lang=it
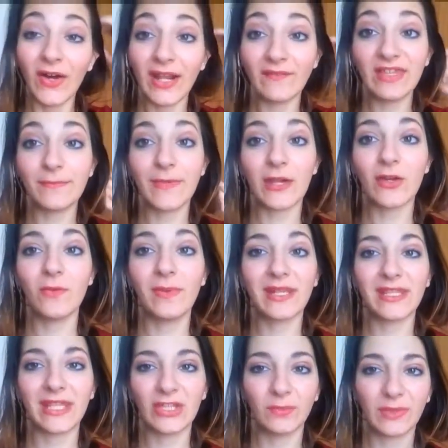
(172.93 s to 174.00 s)
Ora vi spiego
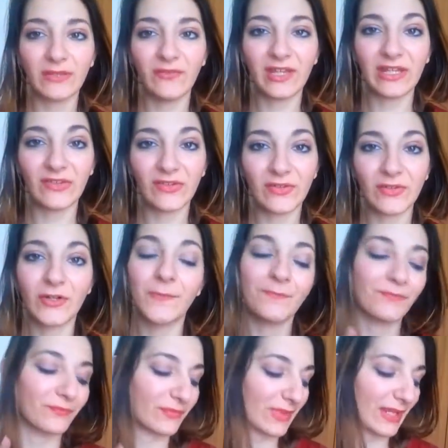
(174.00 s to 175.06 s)
perché io
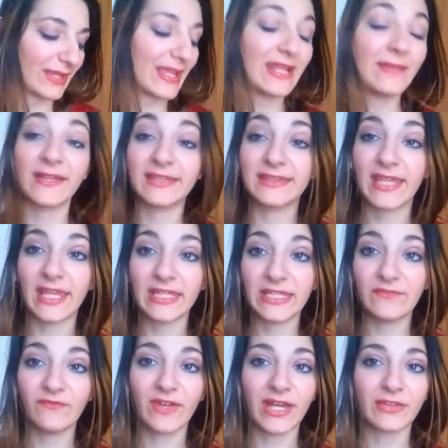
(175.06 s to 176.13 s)
preferisco le rimette
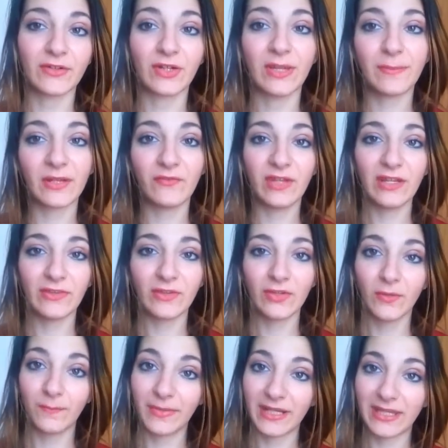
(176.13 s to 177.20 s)
in vetro. Le
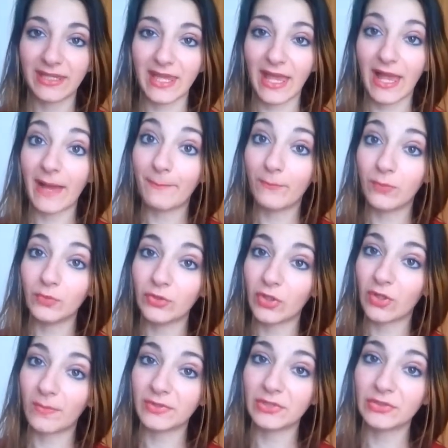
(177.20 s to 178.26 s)
preferisco perché
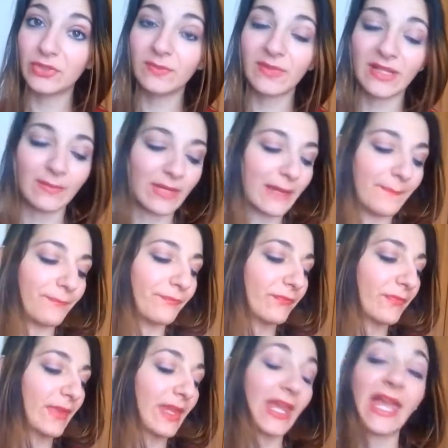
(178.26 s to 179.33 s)
appunto come ho detto prima
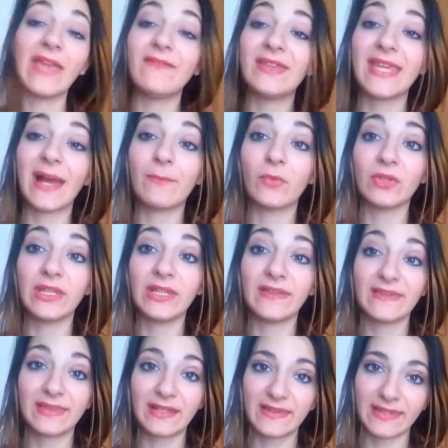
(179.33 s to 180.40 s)
evitiamo
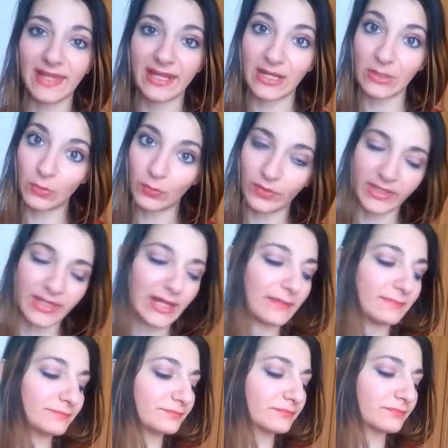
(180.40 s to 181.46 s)
di stressare l'unghia.